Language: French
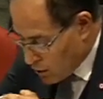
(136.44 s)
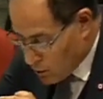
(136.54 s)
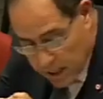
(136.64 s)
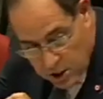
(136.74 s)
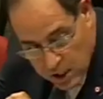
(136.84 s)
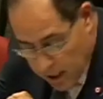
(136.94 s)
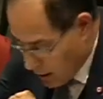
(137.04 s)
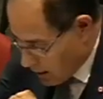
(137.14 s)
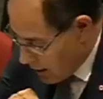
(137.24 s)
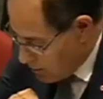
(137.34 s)
connaît une
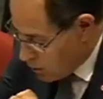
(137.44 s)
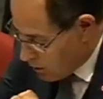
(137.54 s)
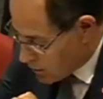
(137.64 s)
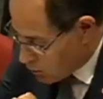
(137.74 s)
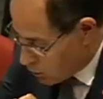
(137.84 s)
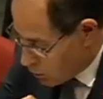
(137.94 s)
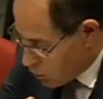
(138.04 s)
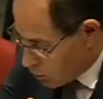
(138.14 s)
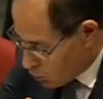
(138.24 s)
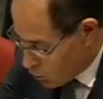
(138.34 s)
légère
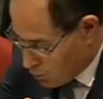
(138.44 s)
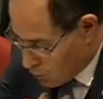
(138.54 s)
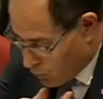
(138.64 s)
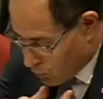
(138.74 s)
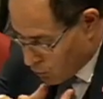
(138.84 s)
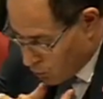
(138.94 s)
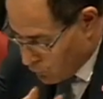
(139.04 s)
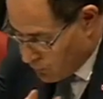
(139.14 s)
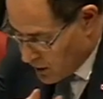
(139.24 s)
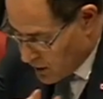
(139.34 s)
amélioration dont nous ne pouvons que
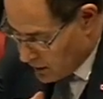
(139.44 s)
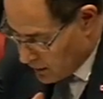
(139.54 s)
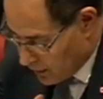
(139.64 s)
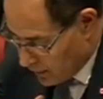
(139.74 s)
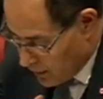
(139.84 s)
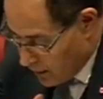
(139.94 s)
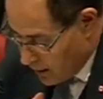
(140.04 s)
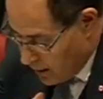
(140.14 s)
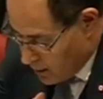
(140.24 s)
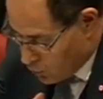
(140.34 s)
nous féliciter.
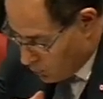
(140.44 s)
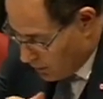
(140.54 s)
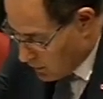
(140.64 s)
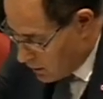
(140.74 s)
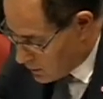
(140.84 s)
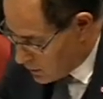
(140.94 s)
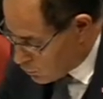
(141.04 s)
Cependant,